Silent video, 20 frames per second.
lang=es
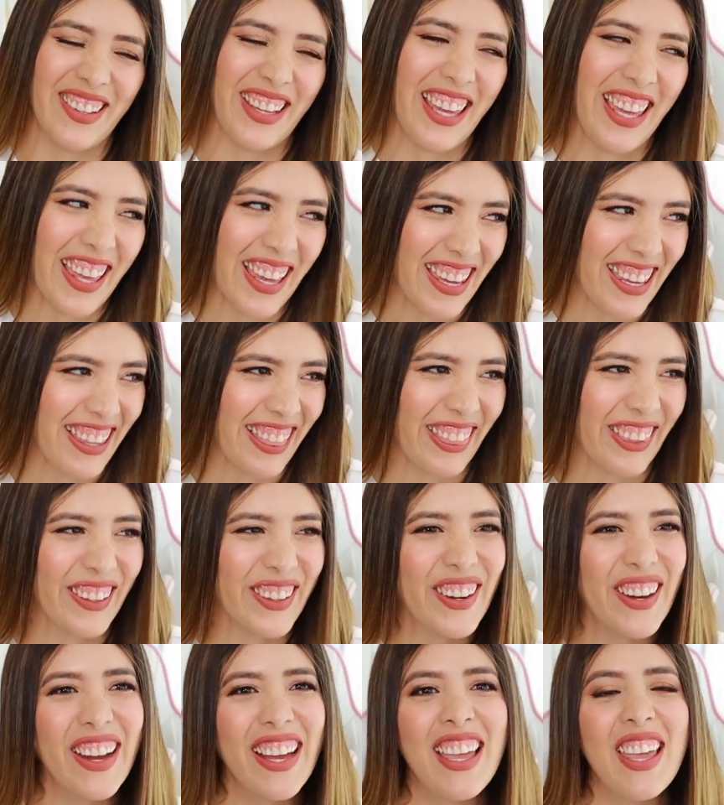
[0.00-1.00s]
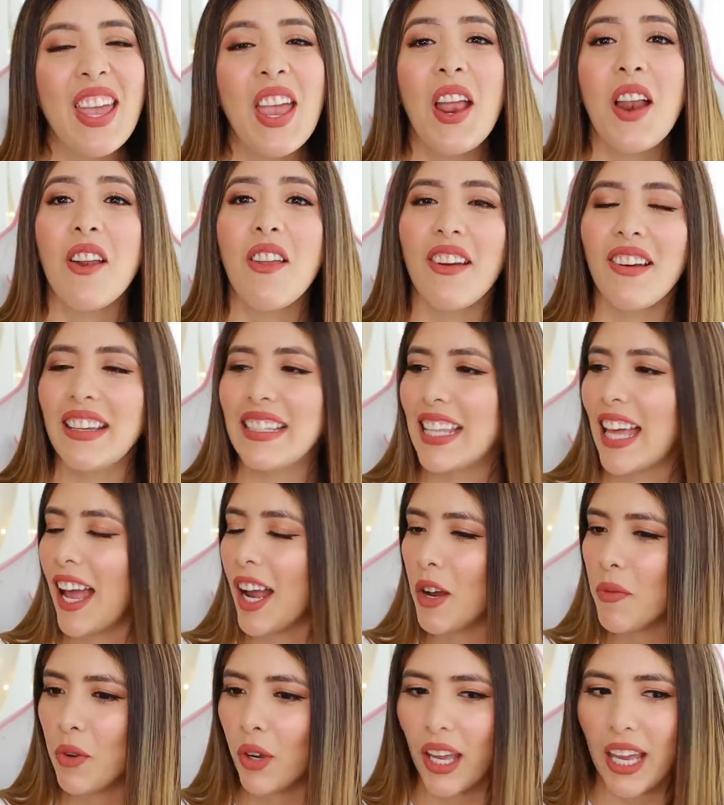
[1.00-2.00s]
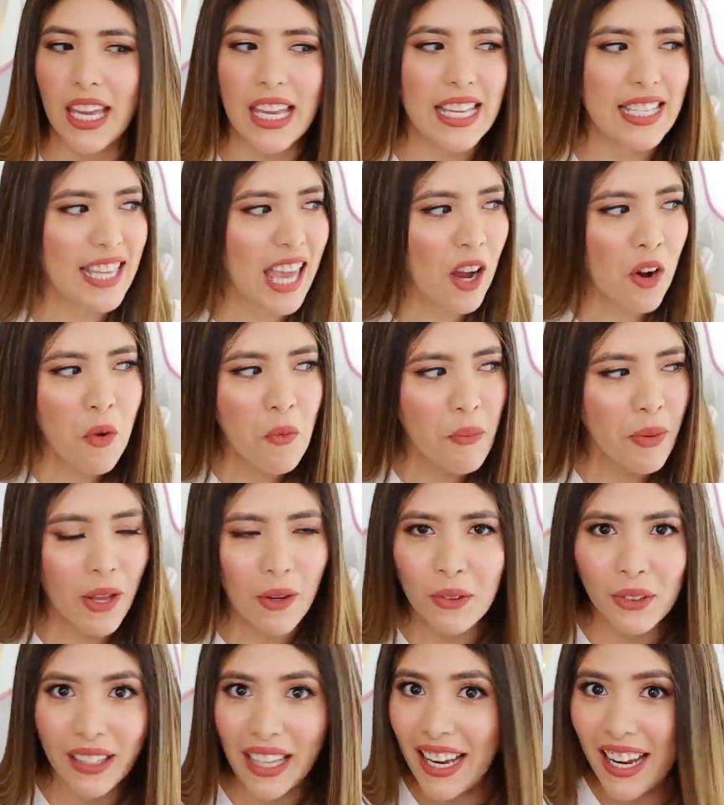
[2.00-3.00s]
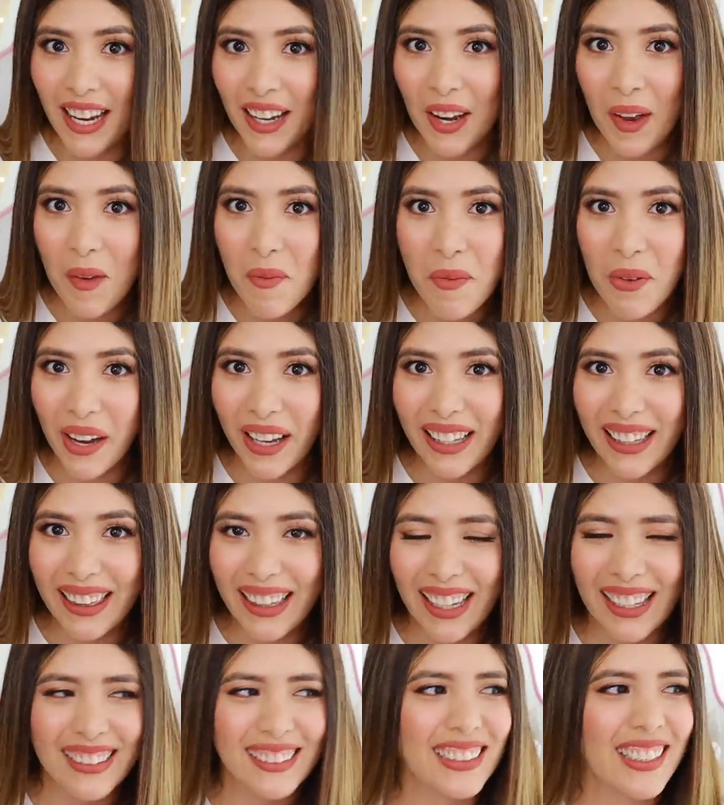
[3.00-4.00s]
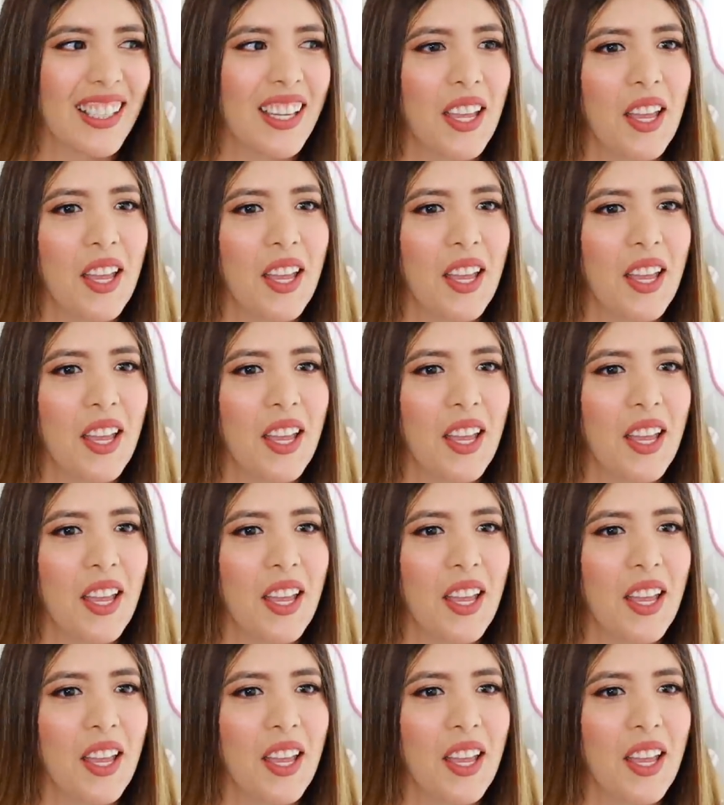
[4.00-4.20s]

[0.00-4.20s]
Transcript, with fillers: videito. Luego estaba como que, ¿y si hago un preguntas y respuestas?